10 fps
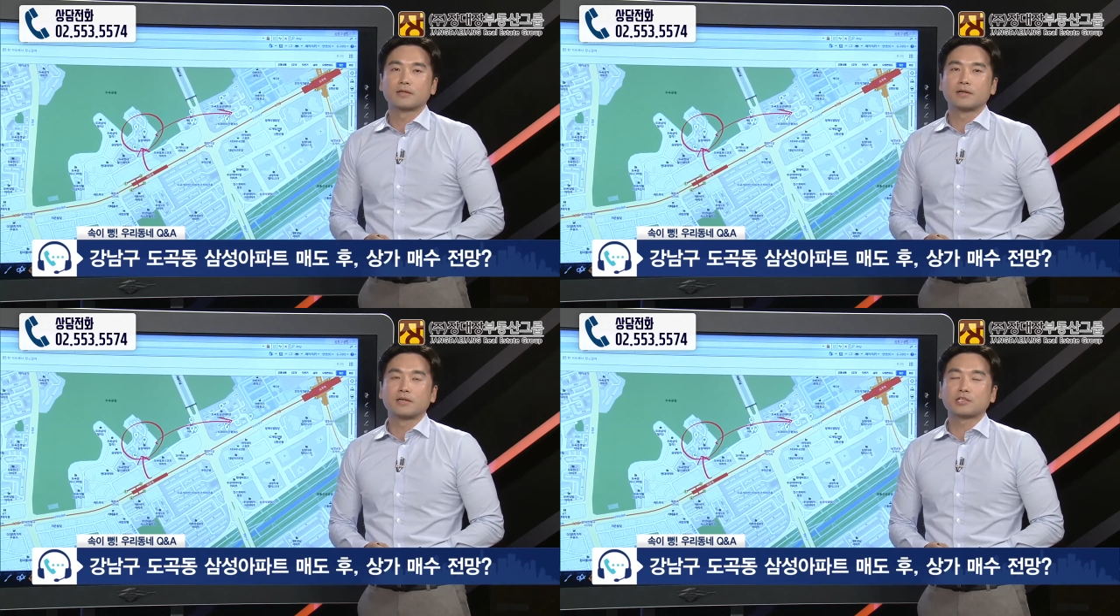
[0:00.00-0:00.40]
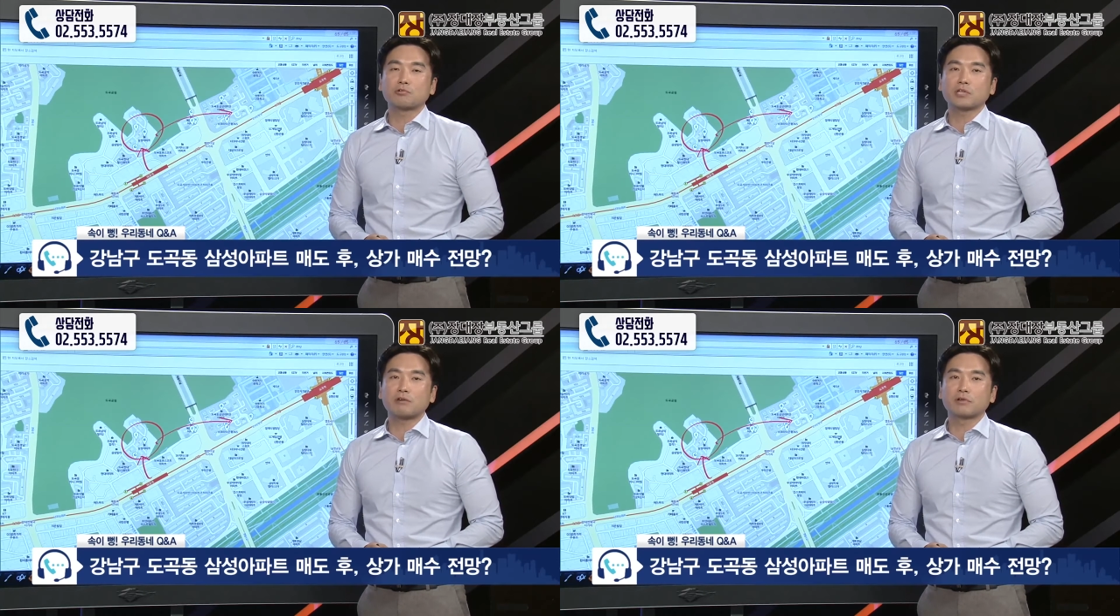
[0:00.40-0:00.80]
어,
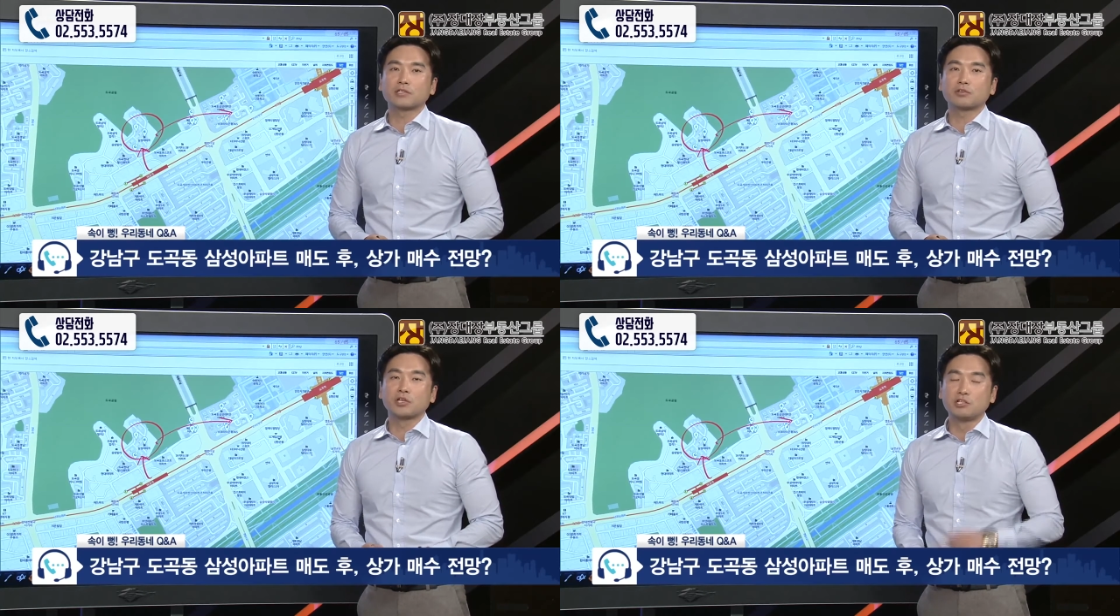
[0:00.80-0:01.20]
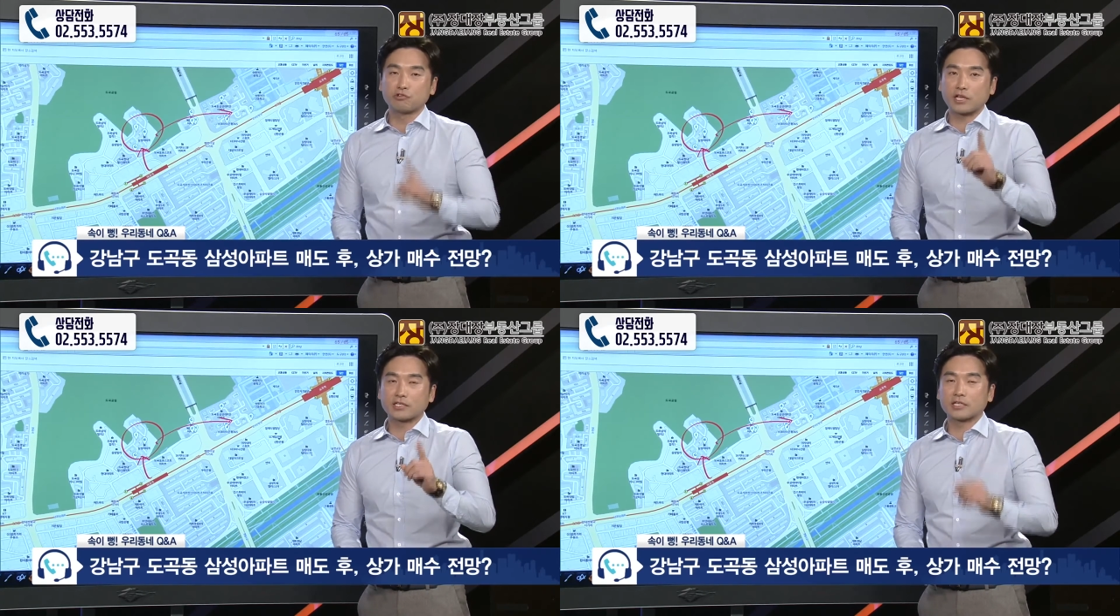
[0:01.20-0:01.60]
실고지 하고 계시고
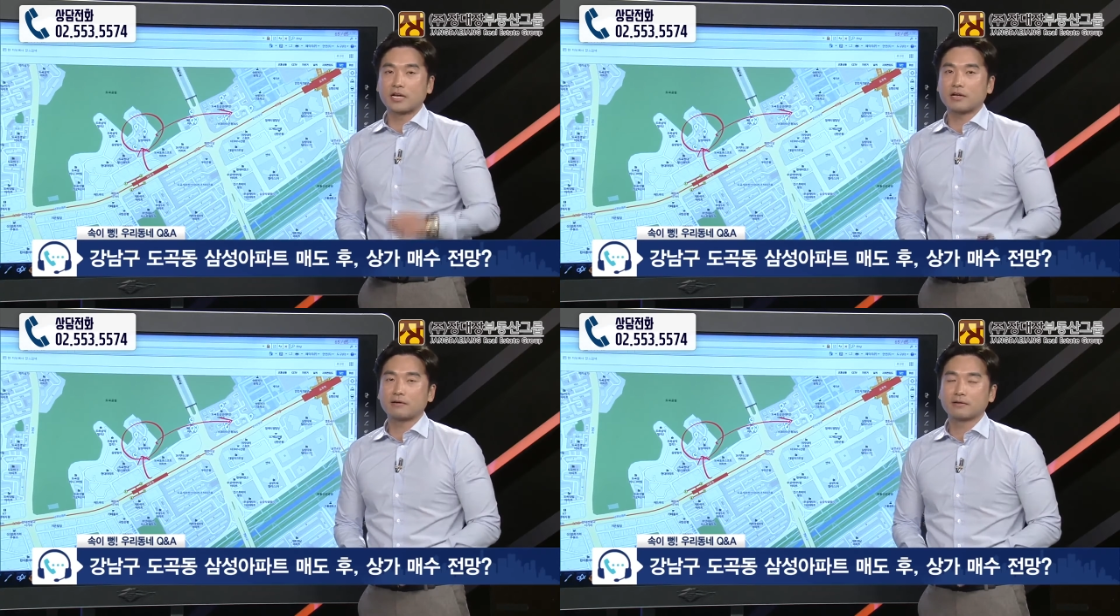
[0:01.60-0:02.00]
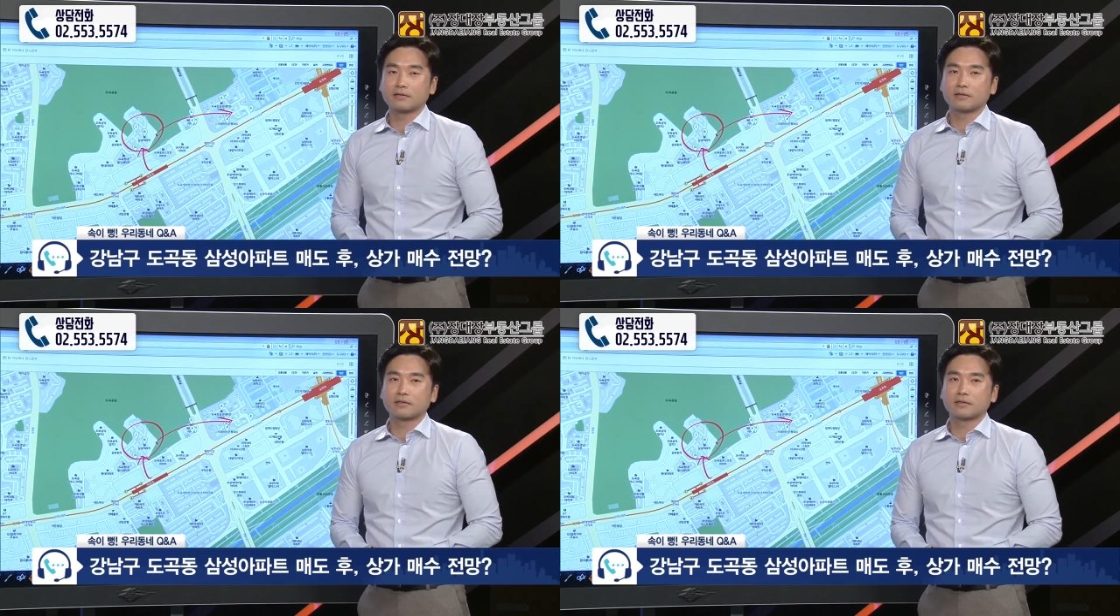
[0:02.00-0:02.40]
1주택이신가요
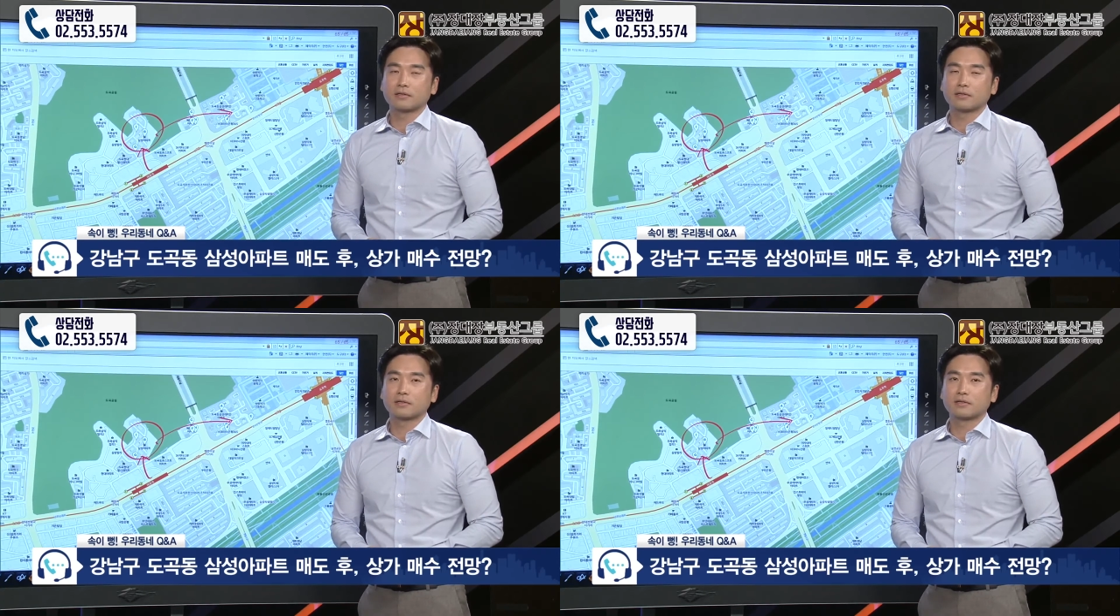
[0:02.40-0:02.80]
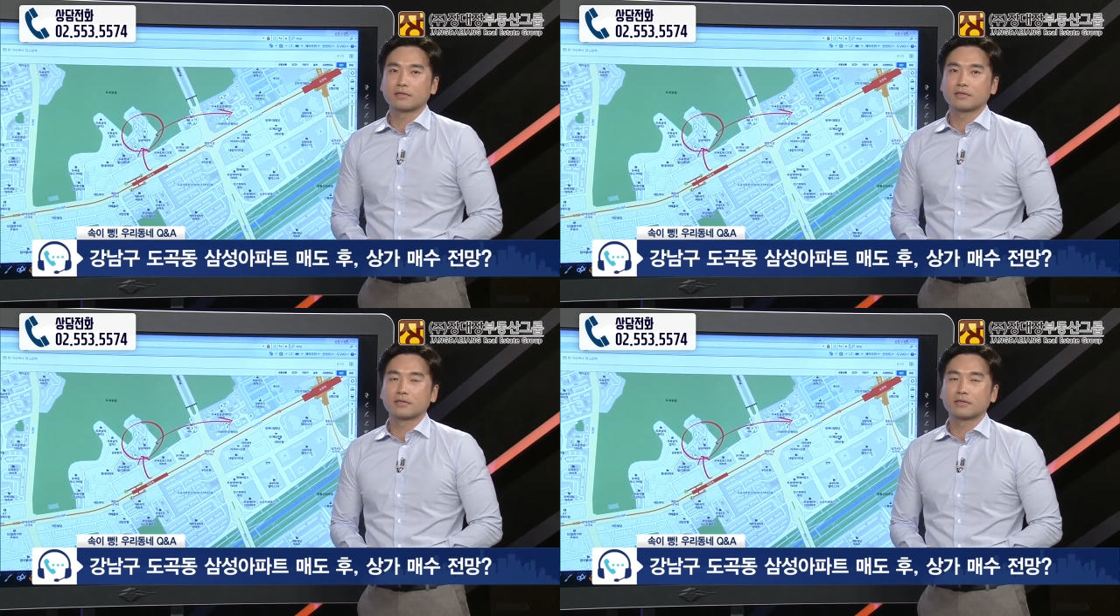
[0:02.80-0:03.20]

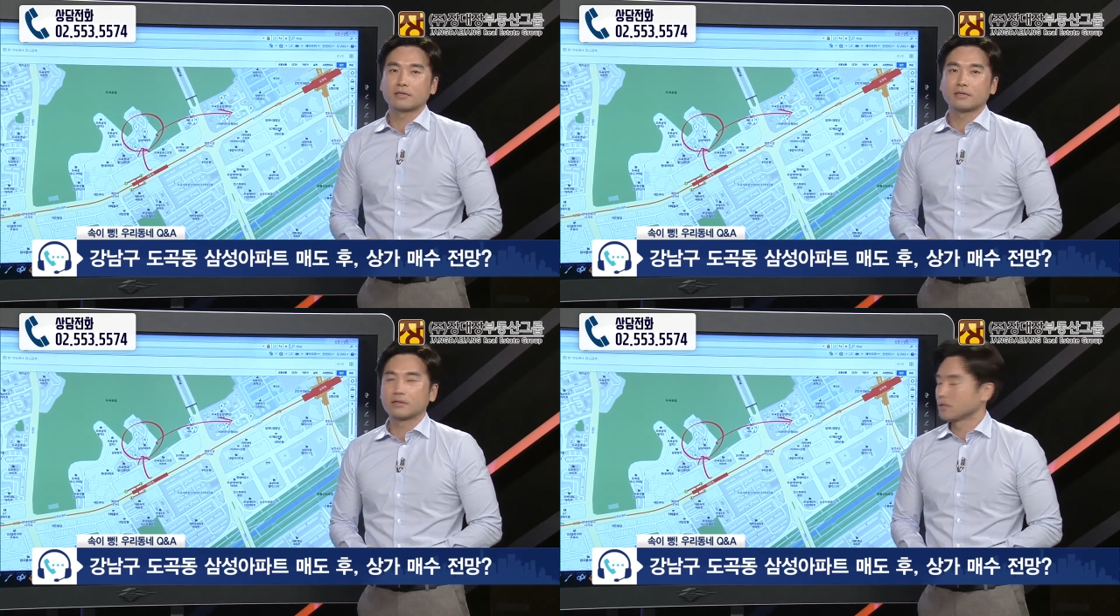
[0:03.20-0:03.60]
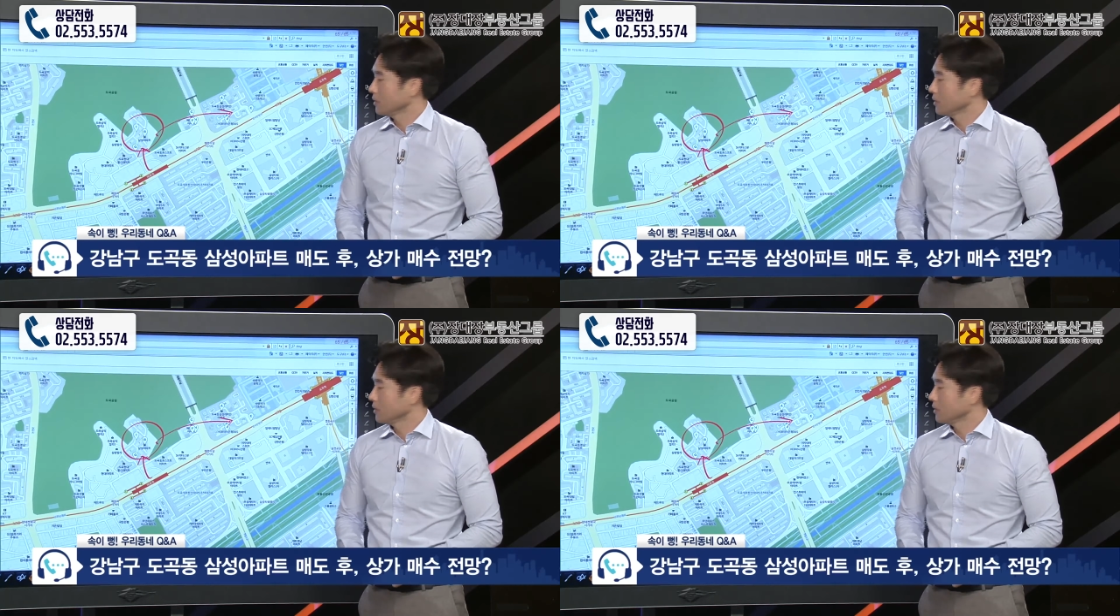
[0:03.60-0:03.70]
예. 예, 예, 예.